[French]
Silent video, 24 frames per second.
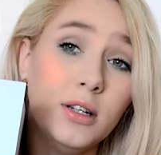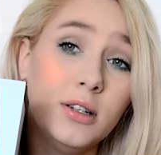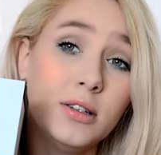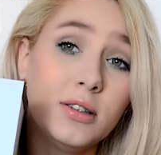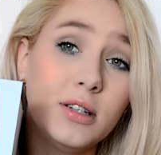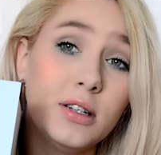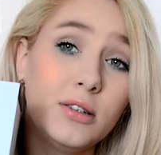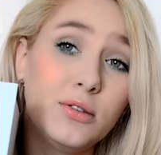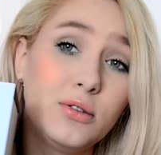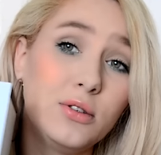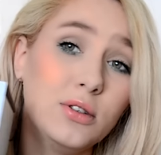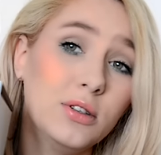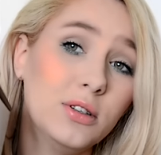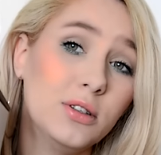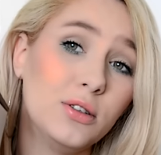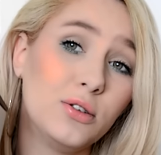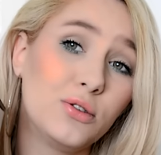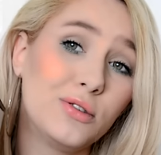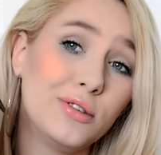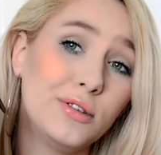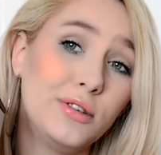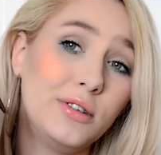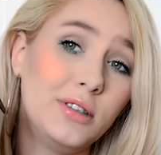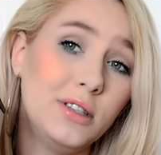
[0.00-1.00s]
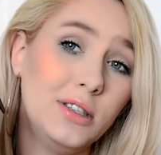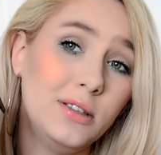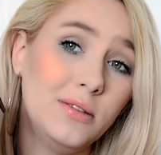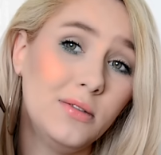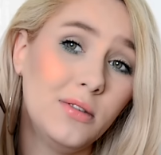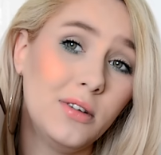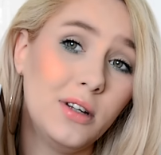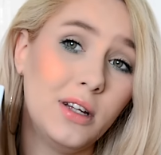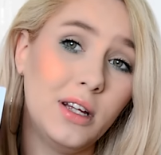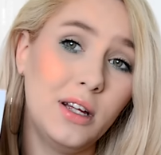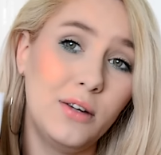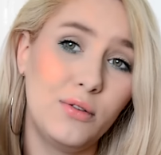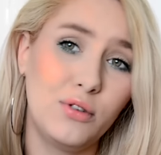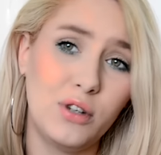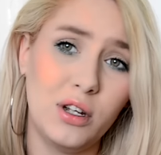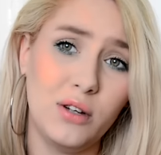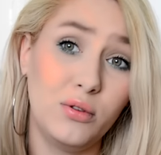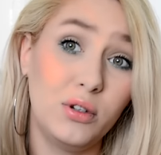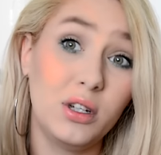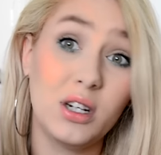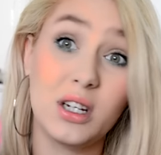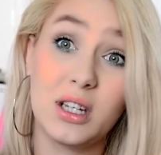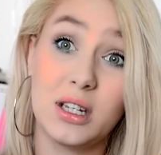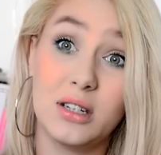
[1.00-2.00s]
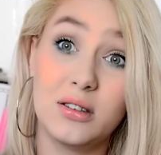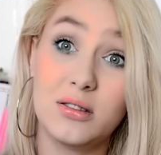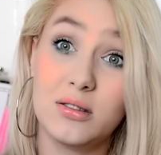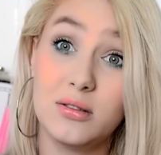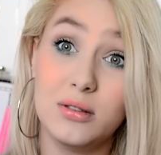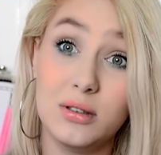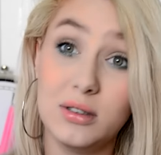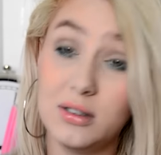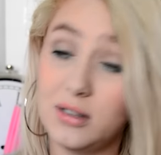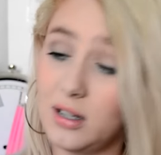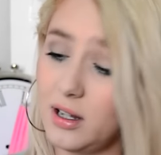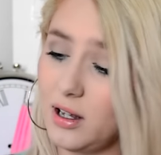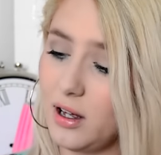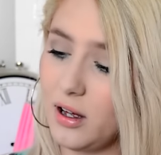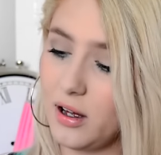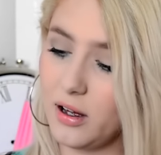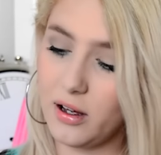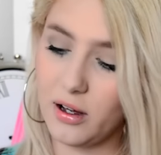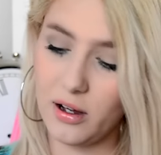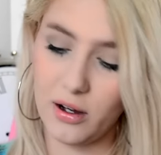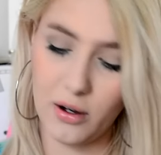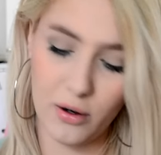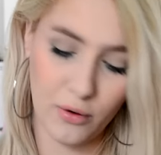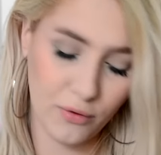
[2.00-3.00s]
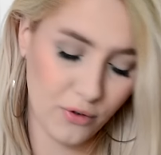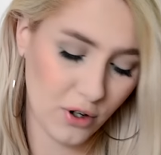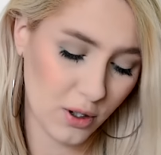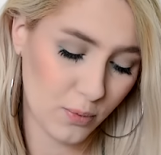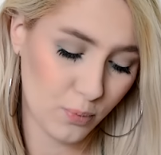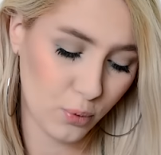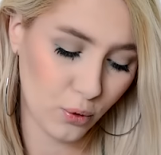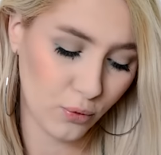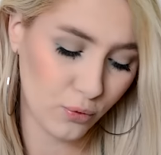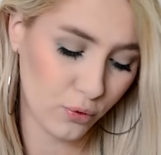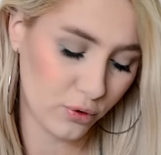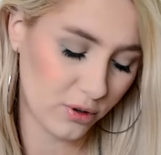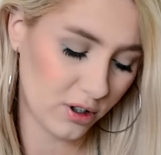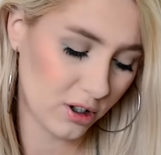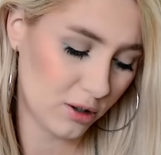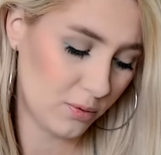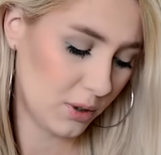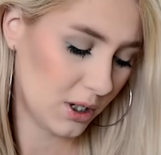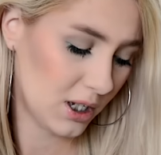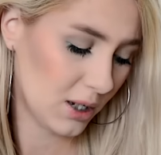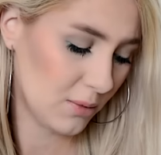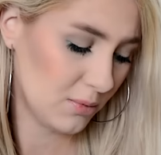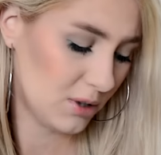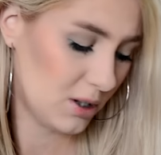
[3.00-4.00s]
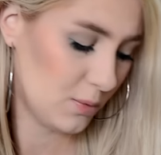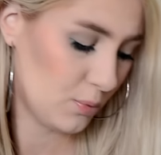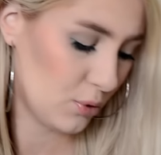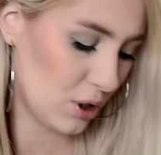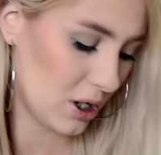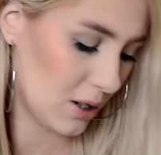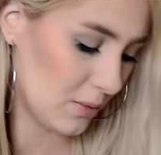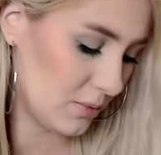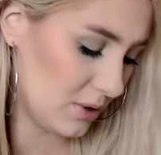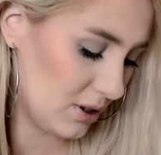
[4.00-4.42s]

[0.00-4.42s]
C'est ceci et vous allez vous dire qu'est-ce que c'est. En fait pour vous expliquer un petit peu la